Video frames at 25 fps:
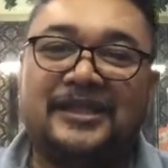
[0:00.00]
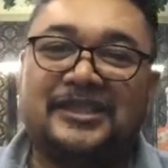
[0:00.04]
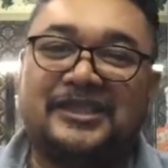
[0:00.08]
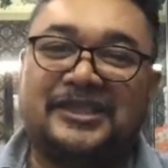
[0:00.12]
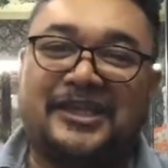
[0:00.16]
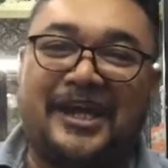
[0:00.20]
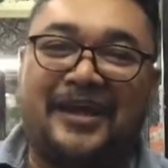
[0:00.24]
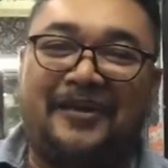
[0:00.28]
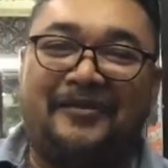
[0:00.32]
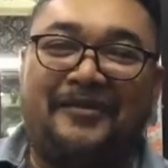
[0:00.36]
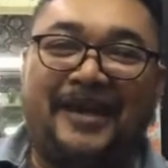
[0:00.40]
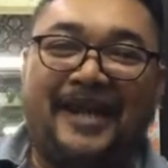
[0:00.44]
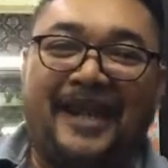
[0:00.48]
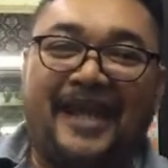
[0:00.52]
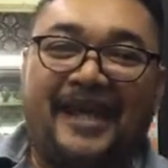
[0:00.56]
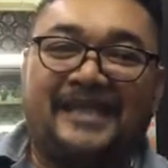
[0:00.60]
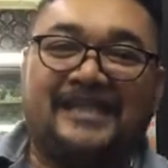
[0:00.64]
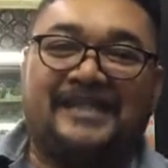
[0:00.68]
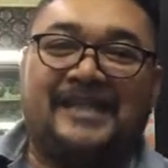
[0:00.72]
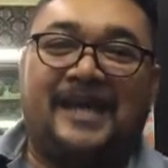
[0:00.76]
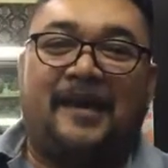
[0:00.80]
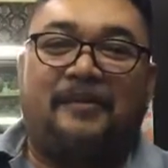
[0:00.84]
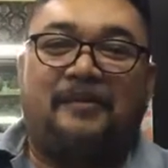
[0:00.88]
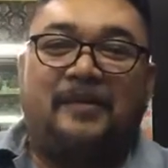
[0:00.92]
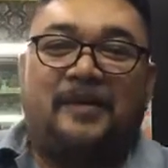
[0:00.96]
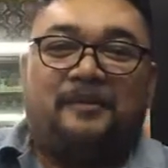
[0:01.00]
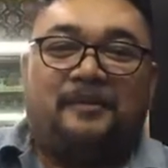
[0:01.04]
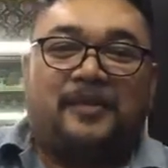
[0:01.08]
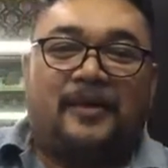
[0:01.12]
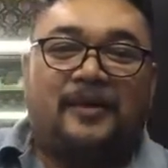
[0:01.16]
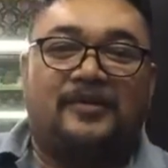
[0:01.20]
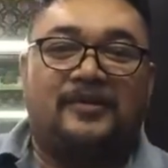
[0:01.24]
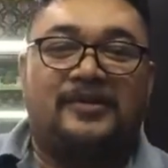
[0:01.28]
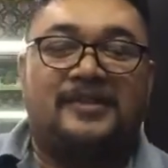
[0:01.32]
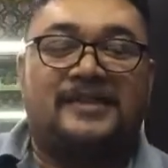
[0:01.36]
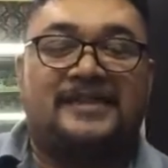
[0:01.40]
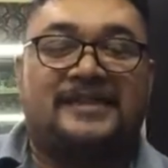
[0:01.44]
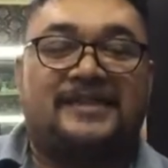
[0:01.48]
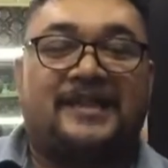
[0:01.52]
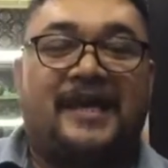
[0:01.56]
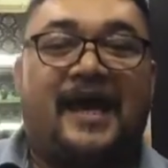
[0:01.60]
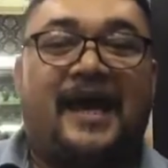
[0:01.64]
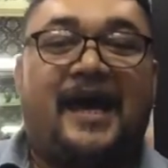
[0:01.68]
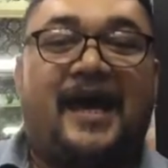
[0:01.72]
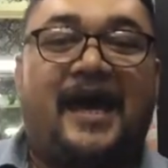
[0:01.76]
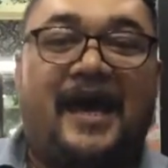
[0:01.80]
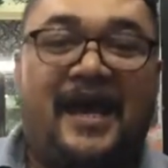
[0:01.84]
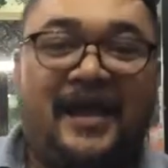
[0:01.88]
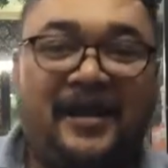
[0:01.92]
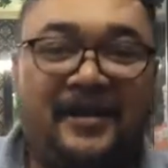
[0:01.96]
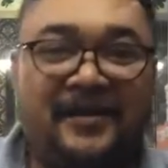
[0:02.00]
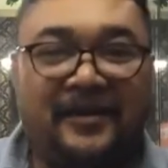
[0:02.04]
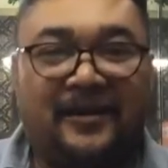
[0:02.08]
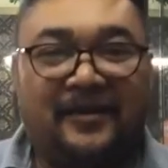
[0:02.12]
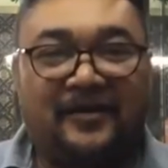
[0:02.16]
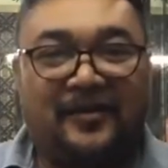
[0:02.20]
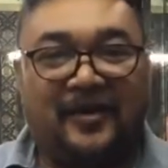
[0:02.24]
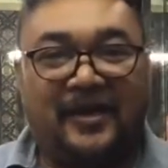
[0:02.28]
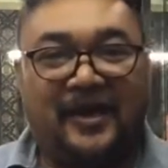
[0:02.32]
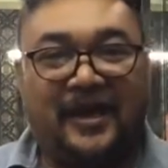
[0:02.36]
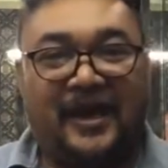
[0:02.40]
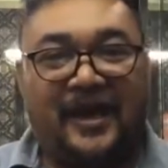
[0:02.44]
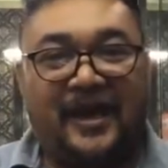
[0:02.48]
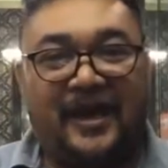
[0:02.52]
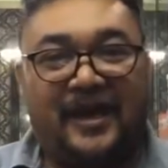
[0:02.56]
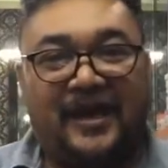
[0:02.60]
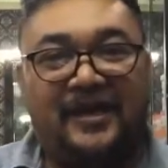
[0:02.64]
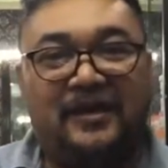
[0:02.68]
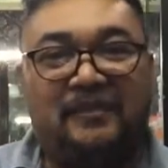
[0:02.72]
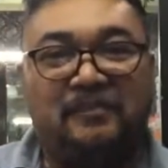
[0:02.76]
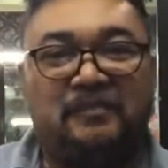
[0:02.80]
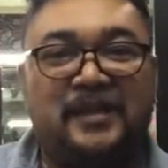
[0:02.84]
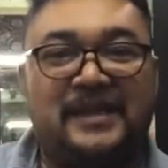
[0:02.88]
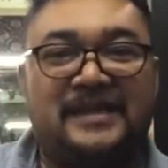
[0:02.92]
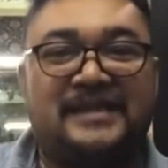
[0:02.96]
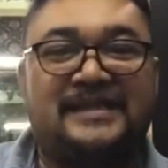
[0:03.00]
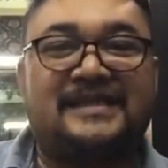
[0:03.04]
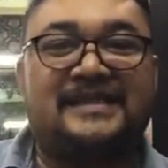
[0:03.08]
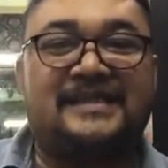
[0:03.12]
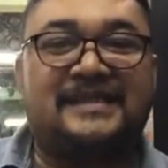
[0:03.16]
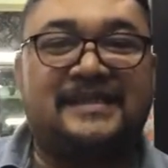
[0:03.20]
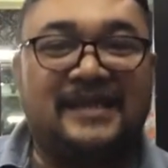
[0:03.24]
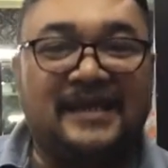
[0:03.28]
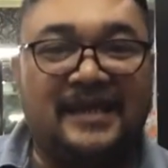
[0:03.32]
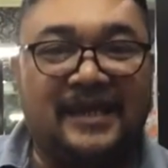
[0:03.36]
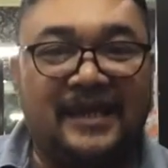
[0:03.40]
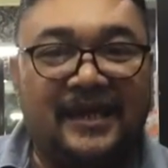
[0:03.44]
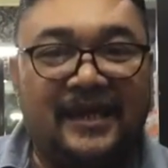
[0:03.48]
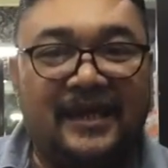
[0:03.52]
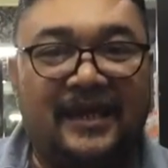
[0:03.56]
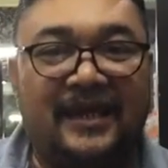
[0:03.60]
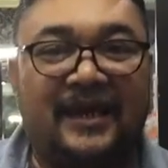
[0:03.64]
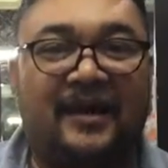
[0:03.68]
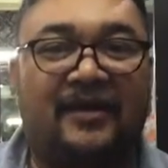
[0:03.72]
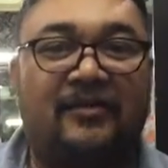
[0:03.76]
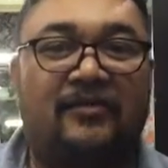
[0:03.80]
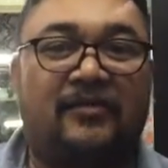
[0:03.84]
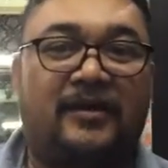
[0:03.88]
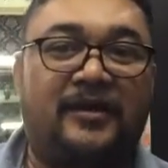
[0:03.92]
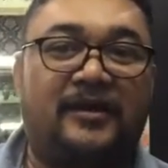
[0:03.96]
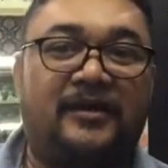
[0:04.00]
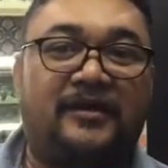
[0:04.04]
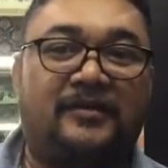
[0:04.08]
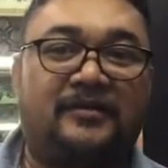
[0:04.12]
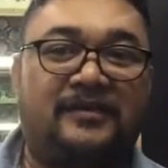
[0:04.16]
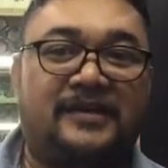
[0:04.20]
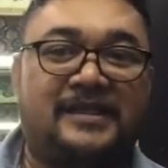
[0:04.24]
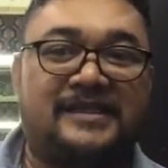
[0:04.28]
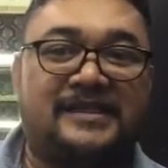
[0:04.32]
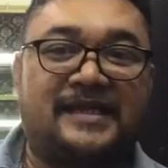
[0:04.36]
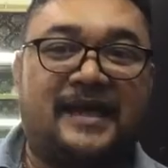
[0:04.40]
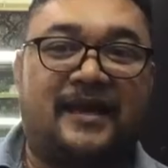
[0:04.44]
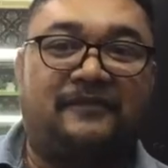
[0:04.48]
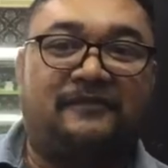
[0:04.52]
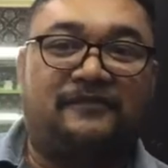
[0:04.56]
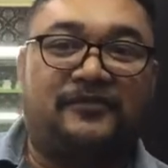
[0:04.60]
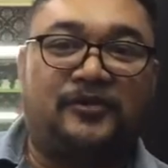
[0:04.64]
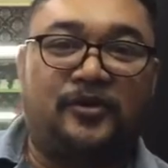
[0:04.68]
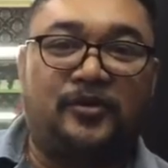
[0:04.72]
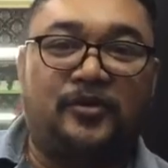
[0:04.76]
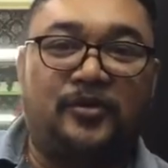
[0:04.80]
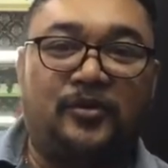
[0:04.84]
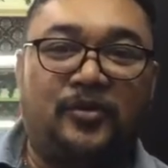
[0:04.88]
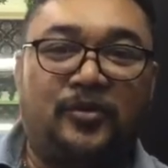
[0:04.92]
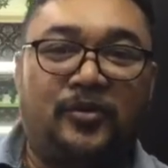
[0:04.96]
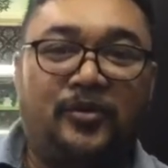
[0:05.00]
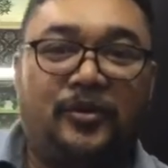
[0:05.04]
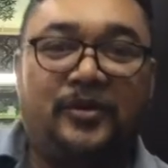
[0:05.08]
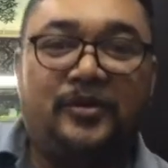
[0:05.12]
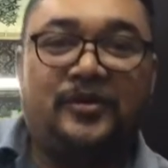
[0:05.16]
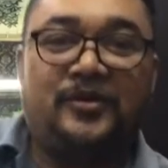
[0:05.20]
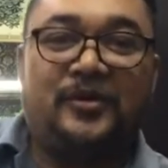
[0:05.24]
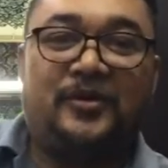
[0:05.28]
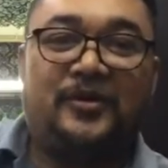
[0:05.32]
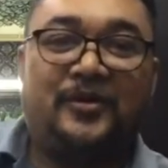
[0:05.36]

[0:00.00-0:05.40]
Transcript: Cheryl Examin Pagunstan, okay. Miss C, how are you this afternoon?